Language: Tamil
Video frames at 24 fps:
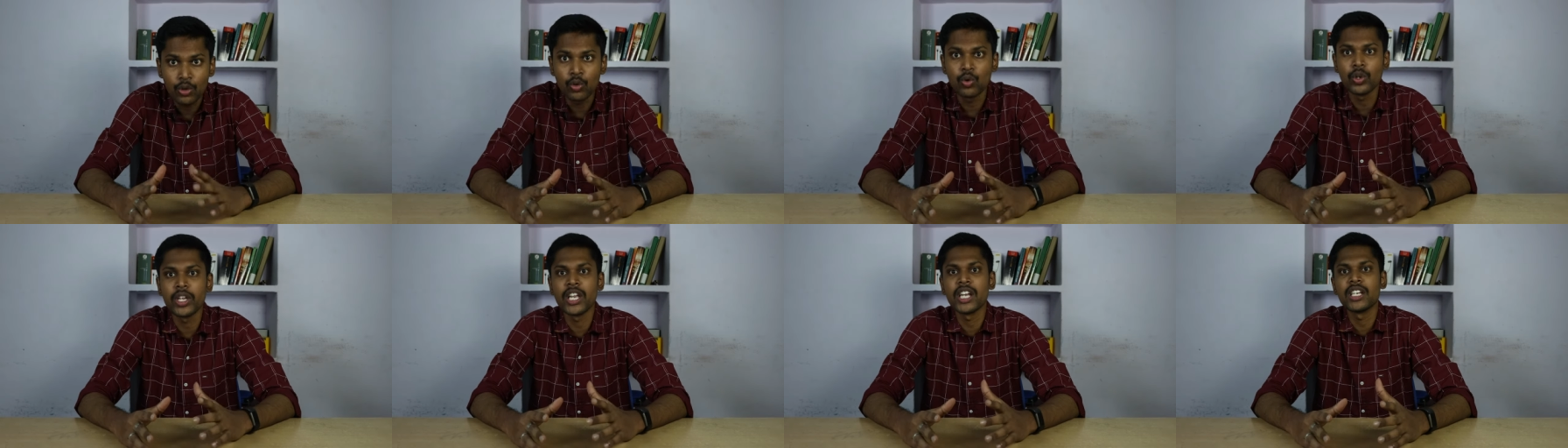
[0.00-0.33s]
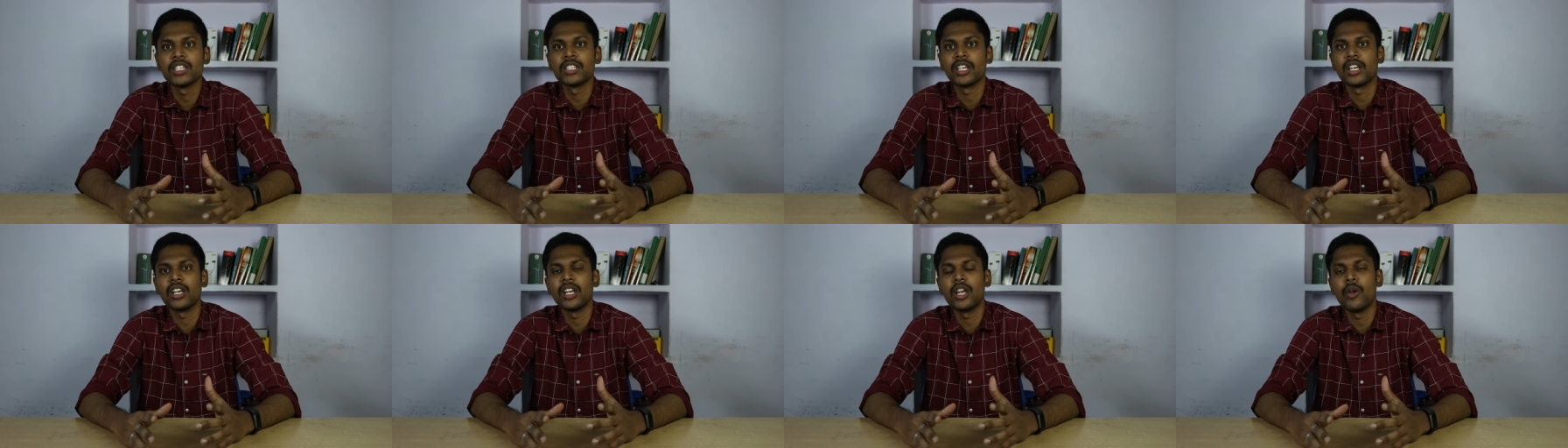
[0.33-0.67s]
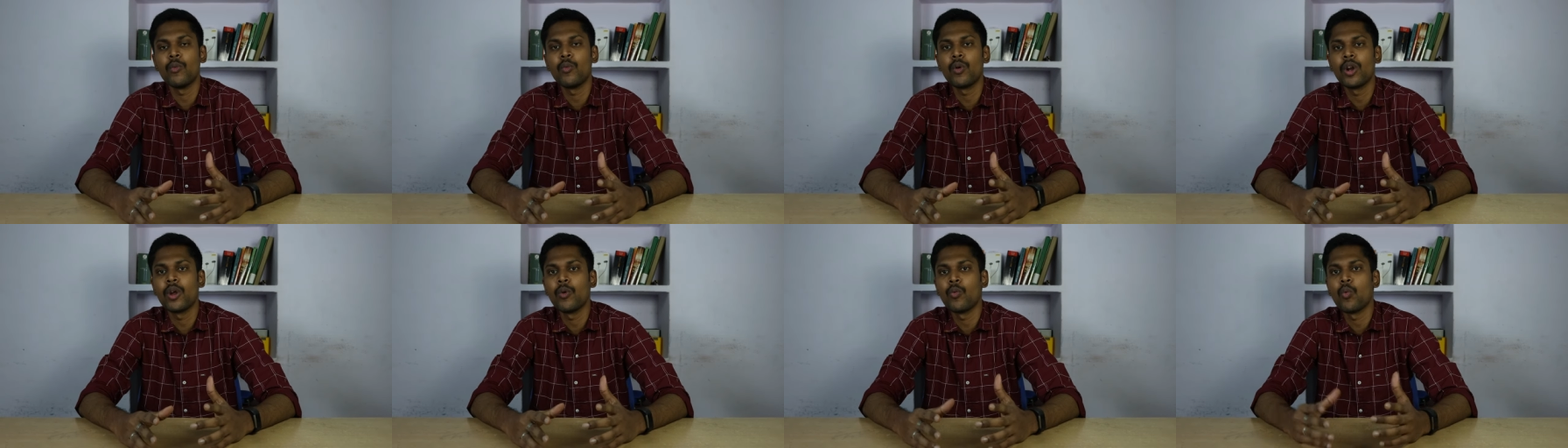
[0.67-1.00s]
டு ஈச் அண்ட்
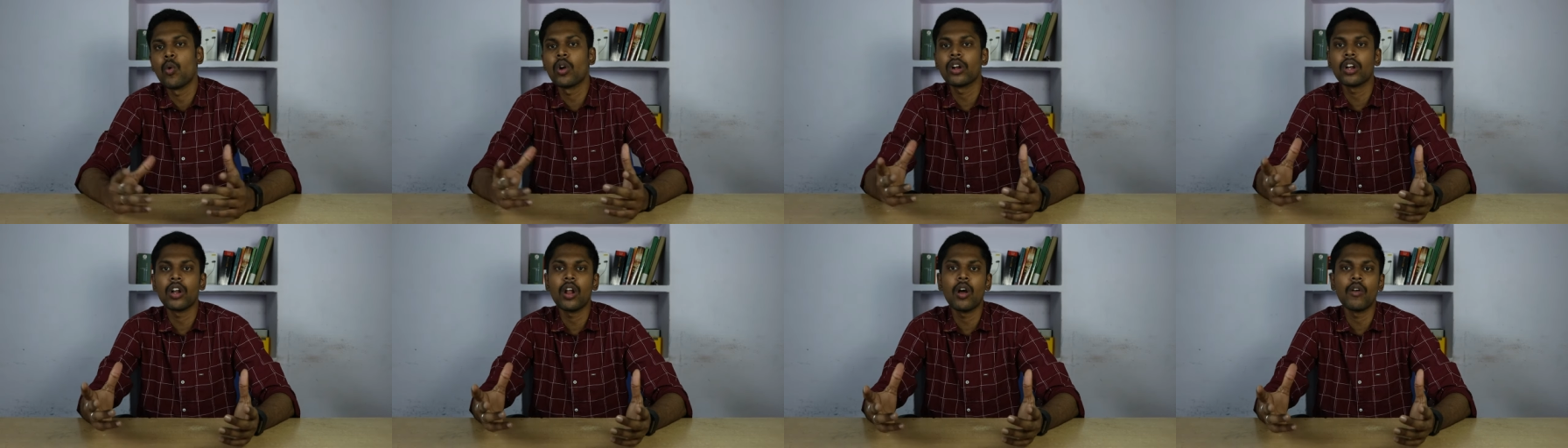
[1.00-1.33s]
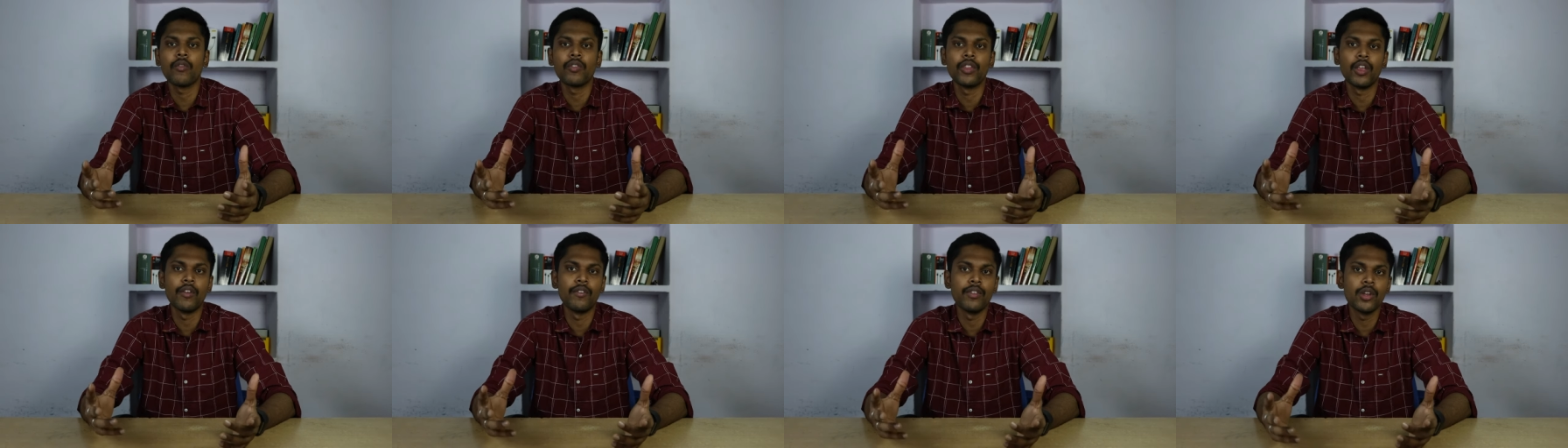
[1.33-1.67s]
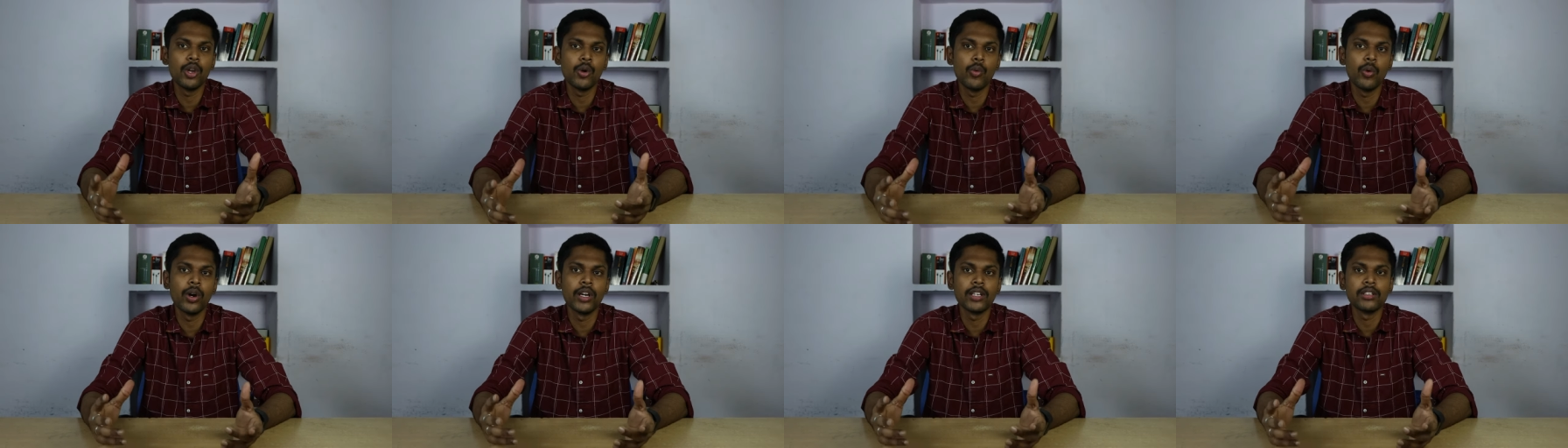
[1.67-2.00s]
எவ்ரி ஒன் ஆஃப் த
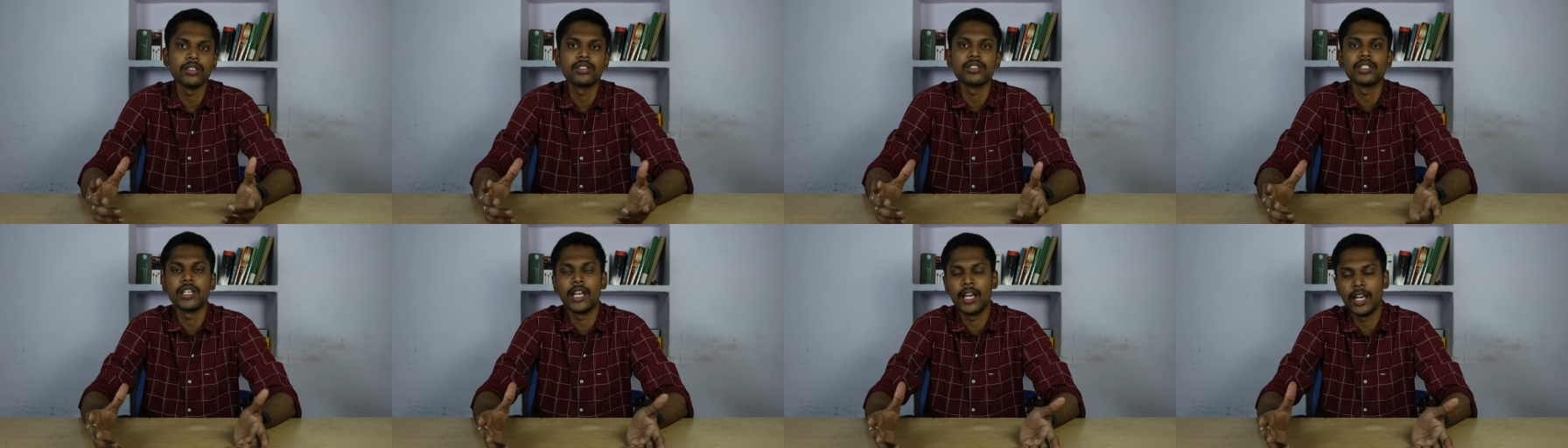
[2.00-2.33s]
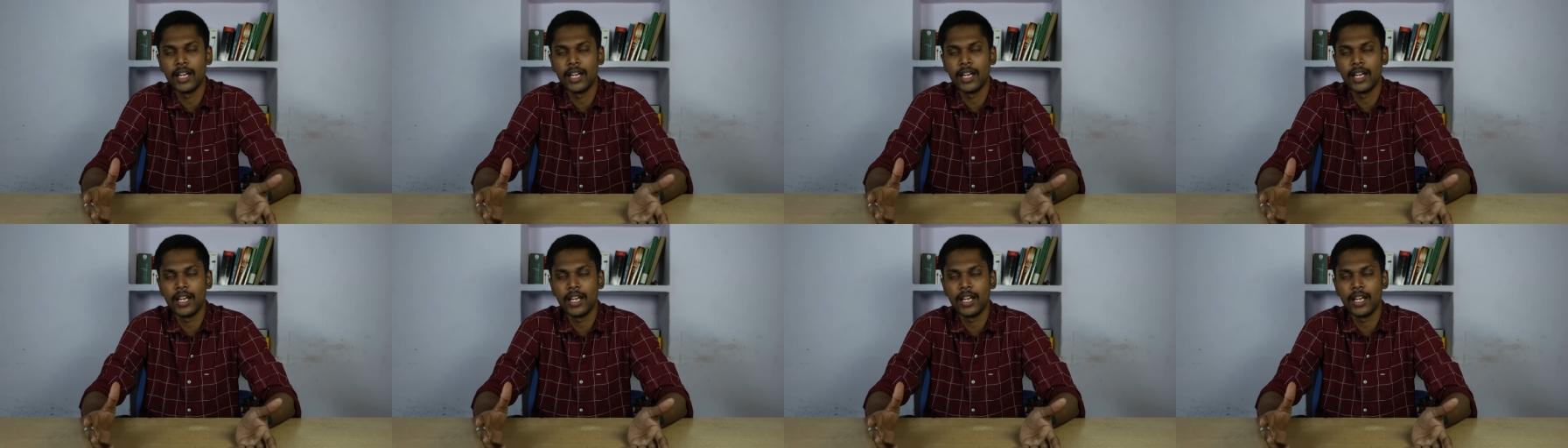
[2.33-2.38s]
வியூவர்ஸ்